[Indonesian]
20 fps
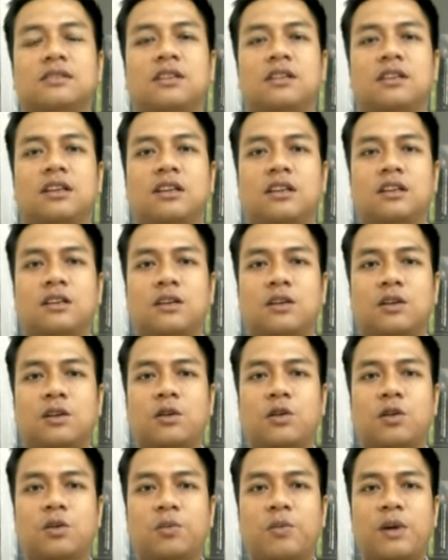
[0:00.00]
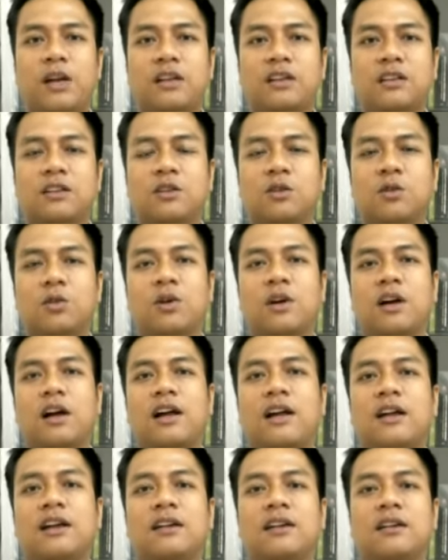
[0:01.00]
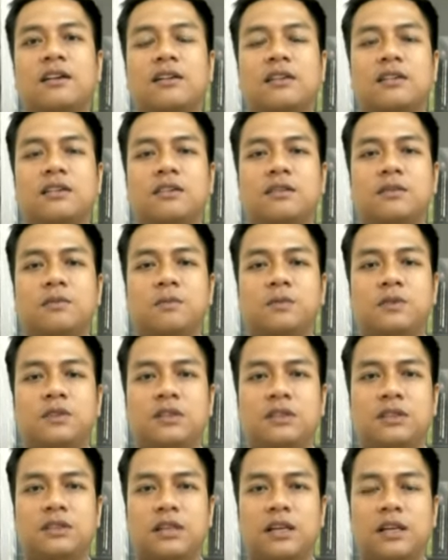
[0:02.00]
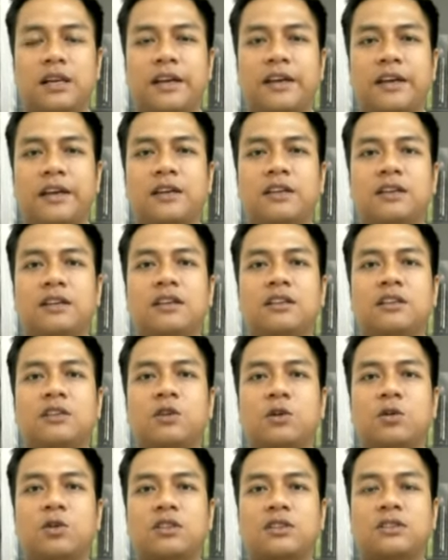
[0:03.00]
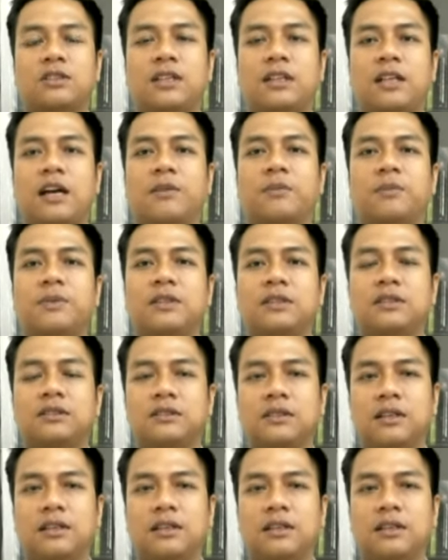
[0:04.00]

dengan korban luka di deret leher dengan ditodok senjata api.